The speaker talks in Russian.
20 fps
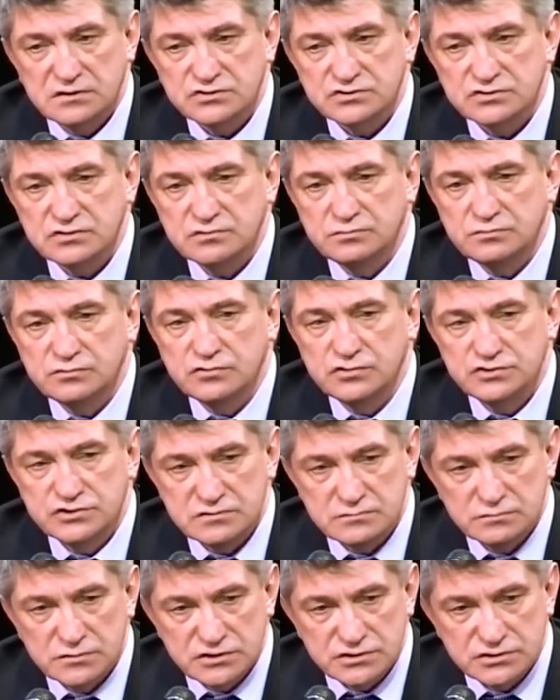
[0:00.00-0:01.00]
Нас ждет
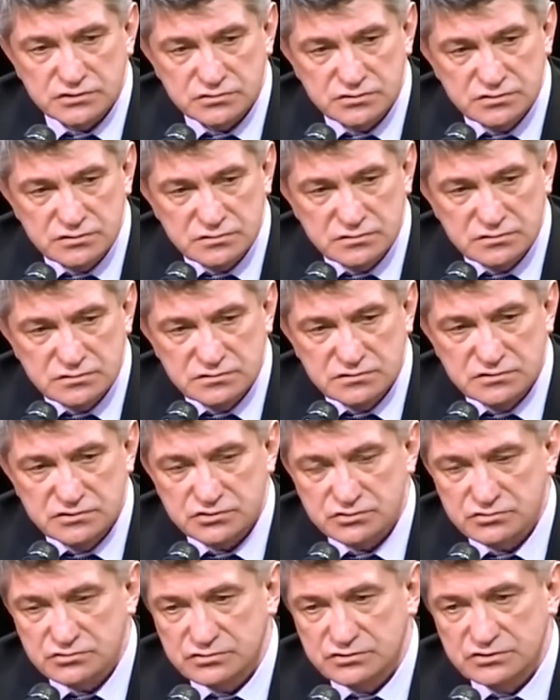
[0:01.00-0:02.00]
очень большой,
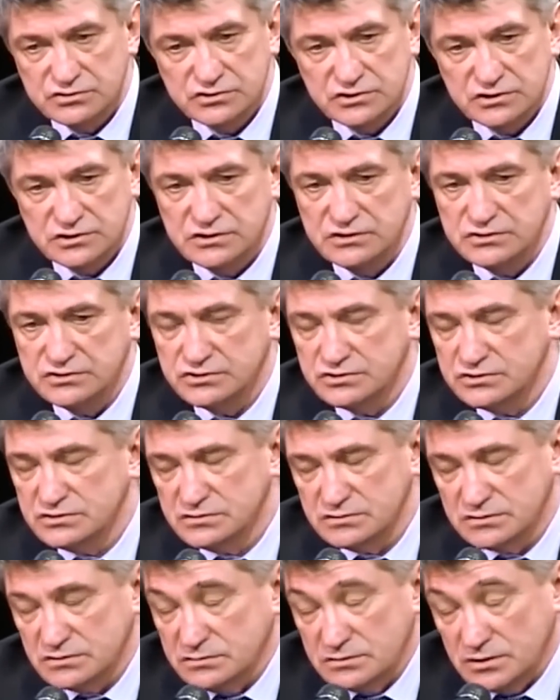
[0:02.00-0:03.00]
тяжел, тяжелейшая,